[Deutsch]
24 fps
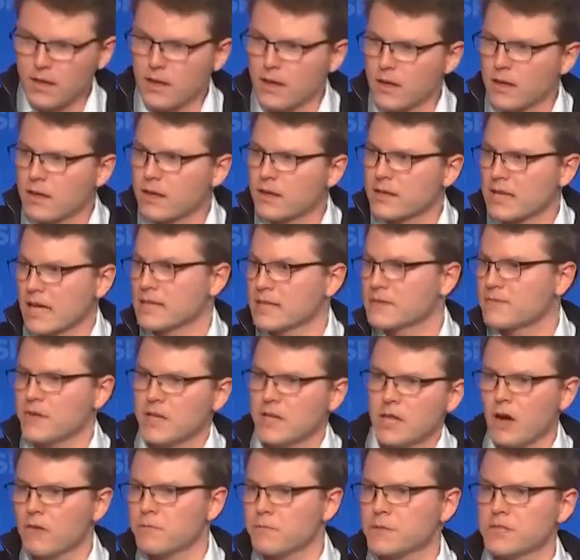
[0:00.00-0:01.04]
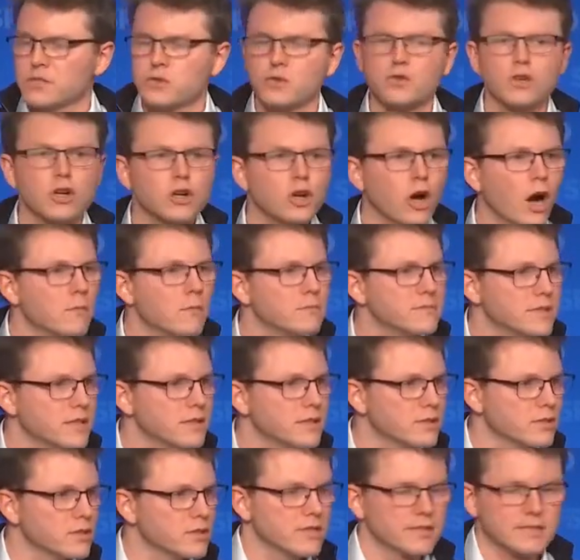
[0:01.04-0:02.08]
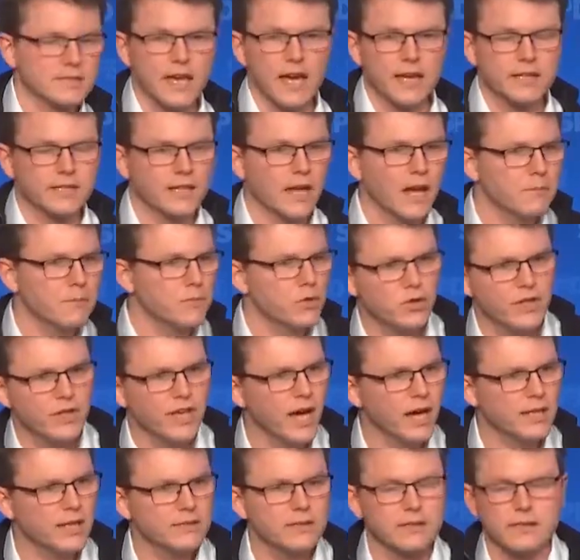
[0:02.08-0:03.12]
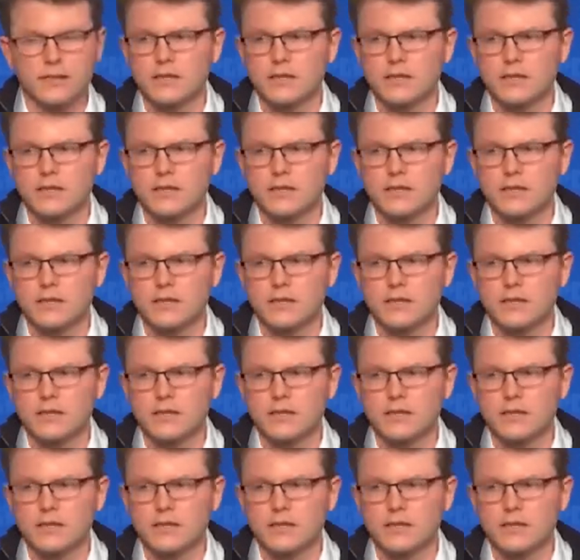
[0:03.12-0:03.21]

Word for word: ganz viele auf mich zugekommen sind und gesagt haben, Julian,